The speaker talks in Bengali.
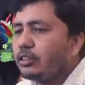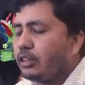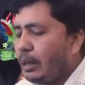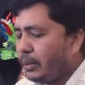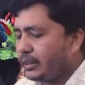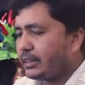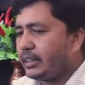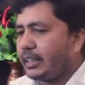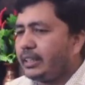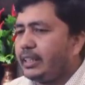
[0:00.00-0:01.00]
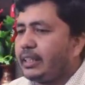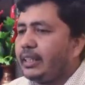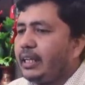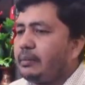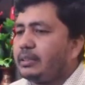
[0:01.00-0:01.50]
তো আমরা জাস্ট এখান থেকে
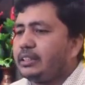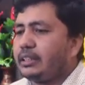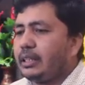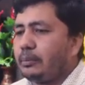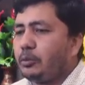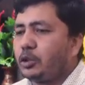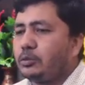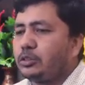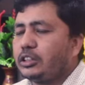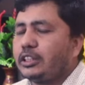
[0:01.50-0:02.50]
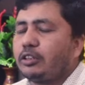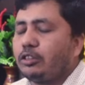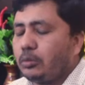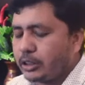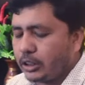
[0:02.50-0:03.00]
আমাদের প্রথমত যেটা
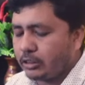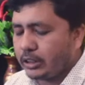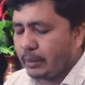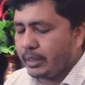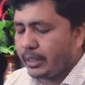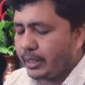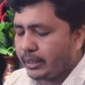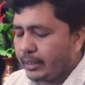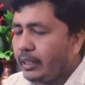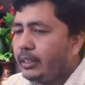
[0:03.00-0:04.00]
করব সেটা হচ্ছে আমি এখানে একটা